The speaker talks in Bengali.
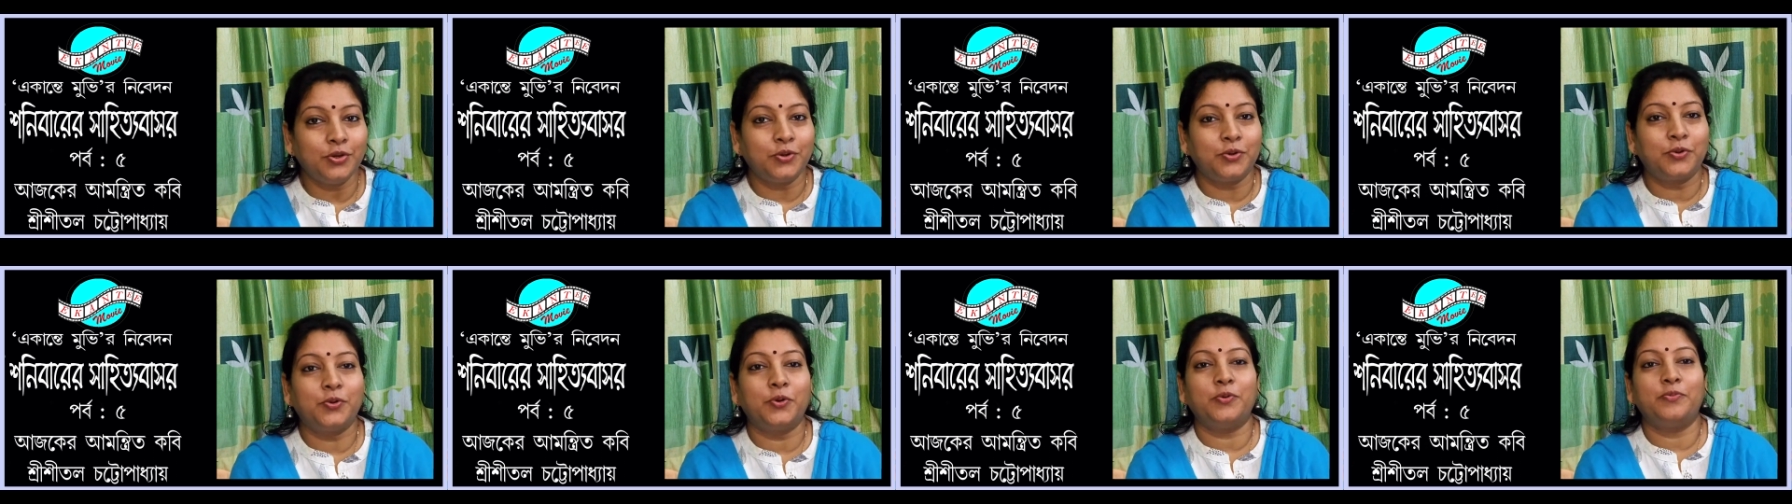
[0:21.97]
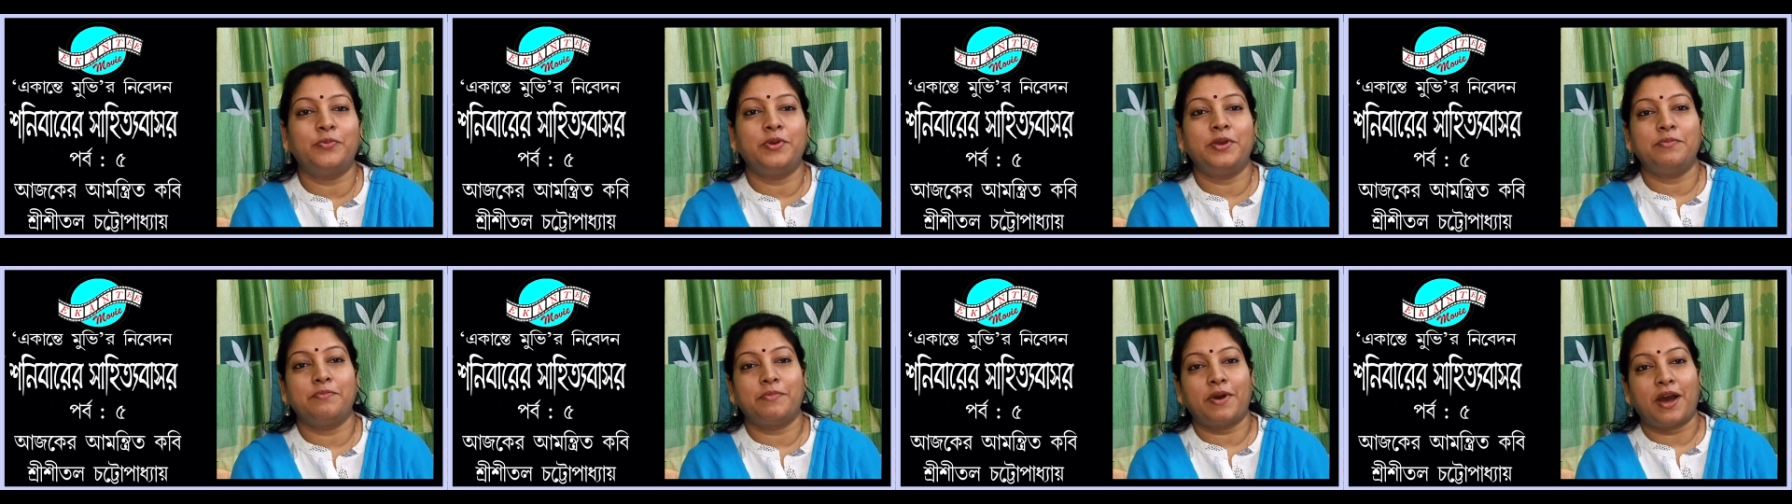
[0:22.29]

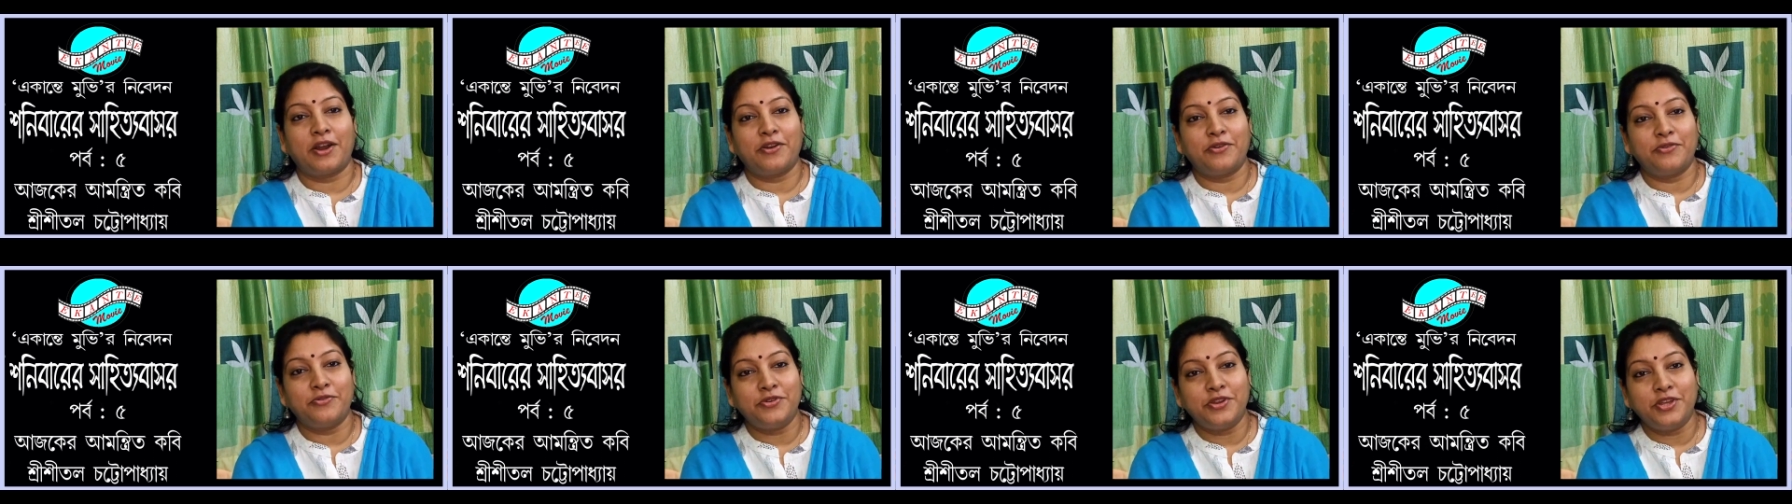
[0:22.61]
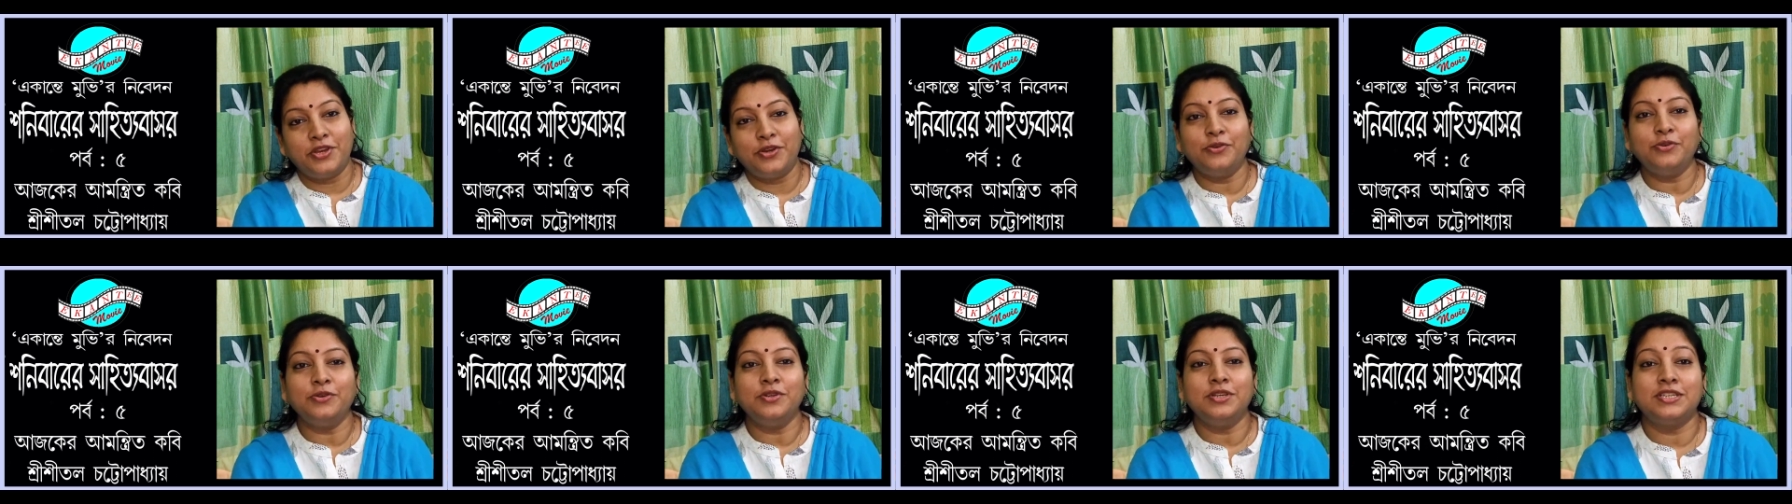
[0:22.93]
কবি
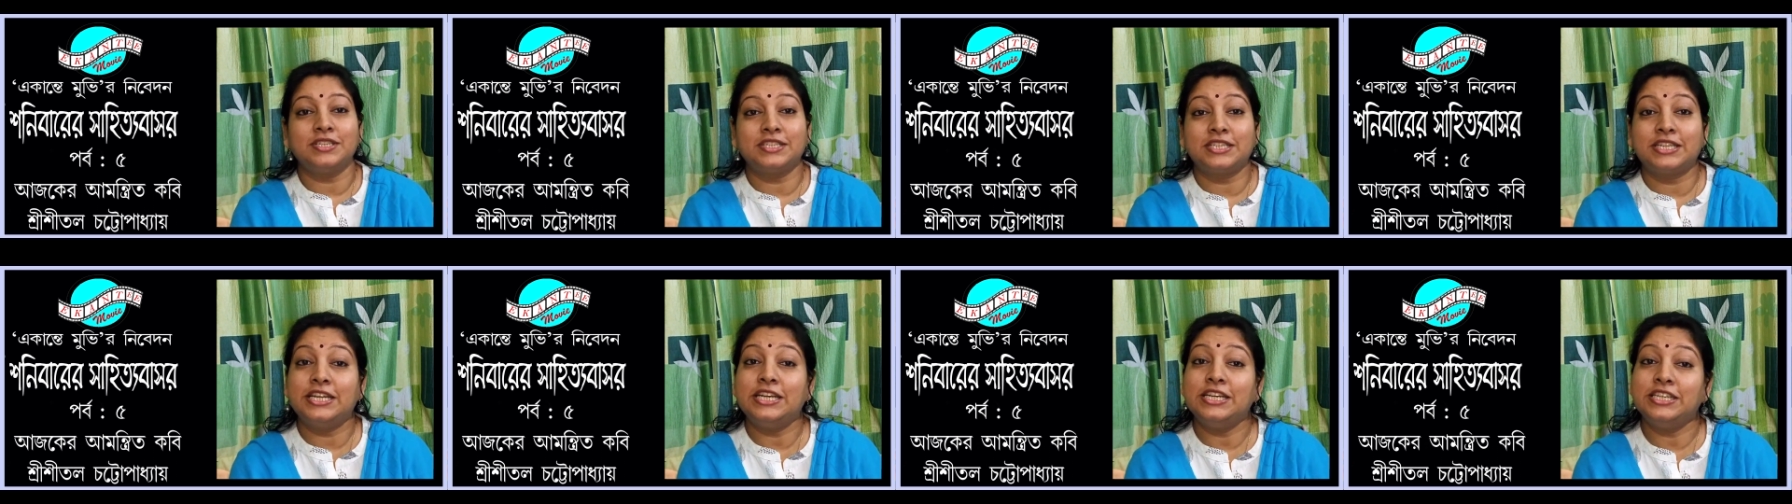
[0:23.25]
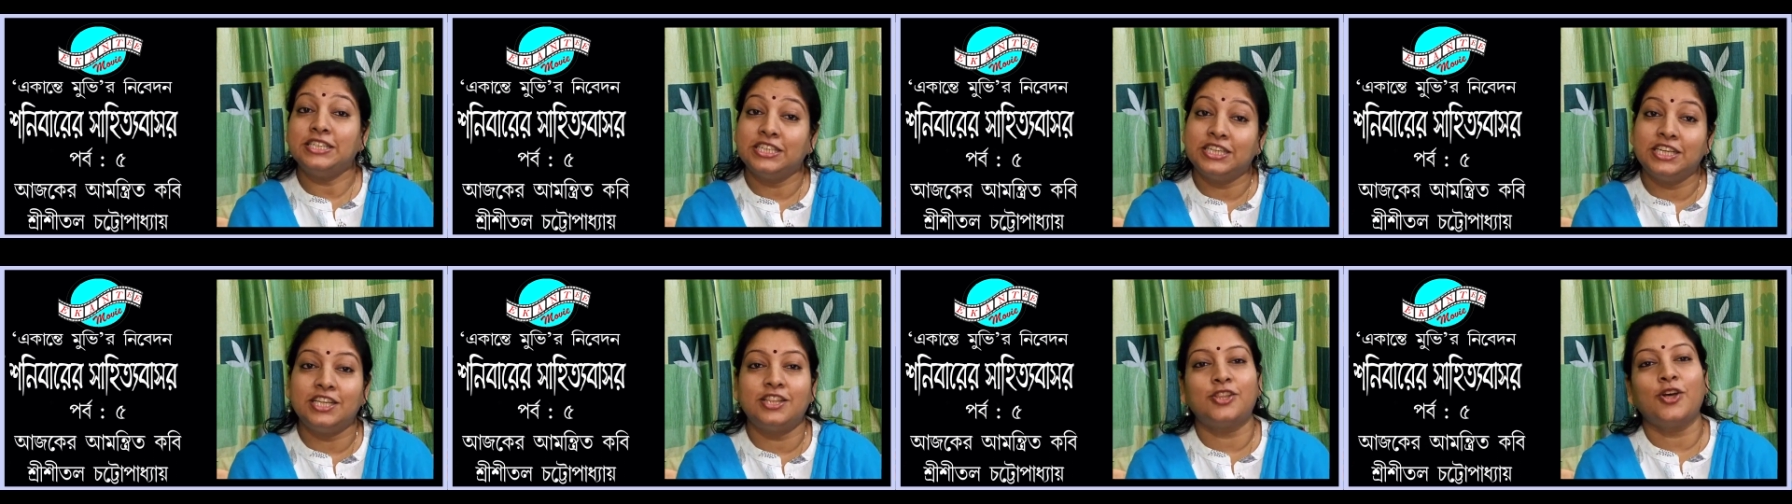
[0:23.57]
মাননীয় শ্রী
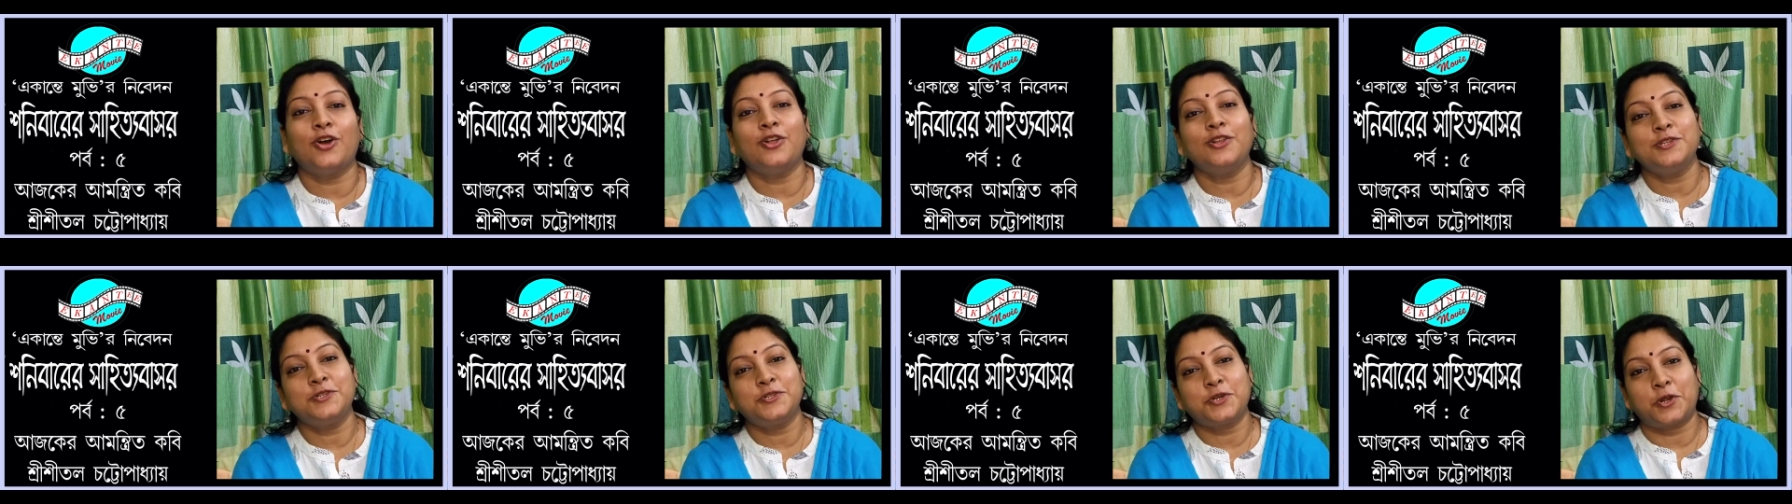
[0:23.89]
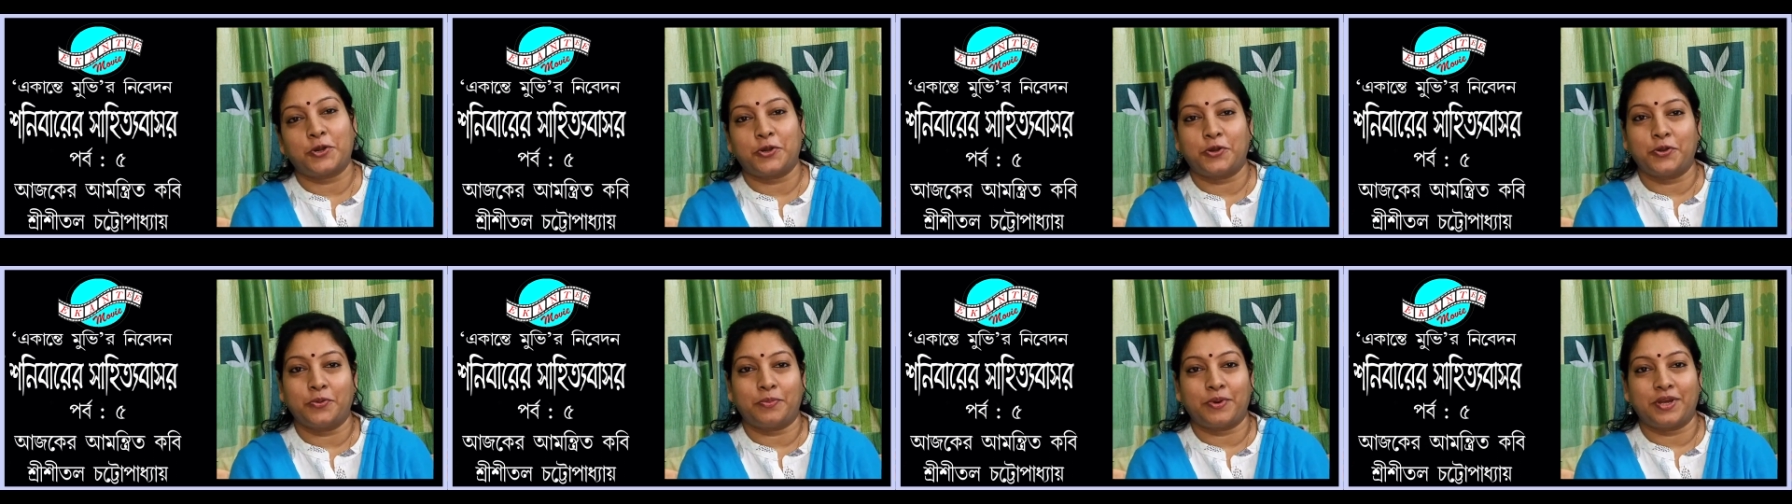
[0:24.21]
শীতল
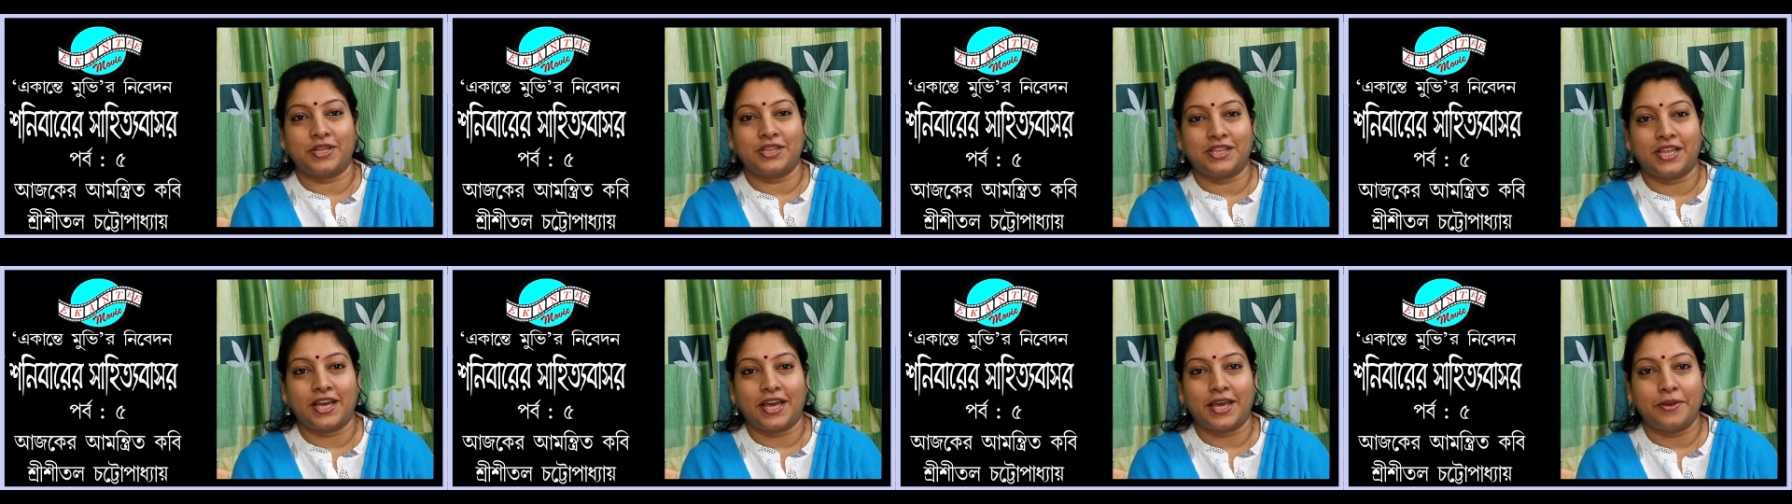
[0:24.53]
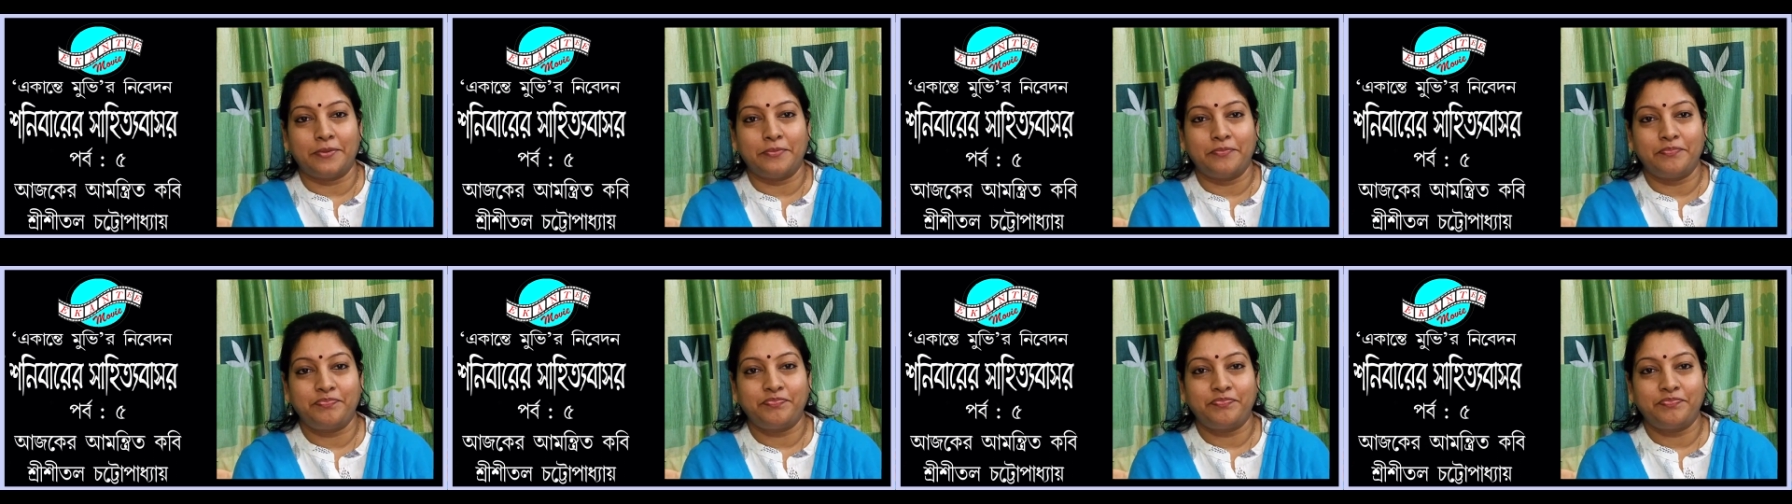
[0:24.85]
চট্টোপাধ্যায়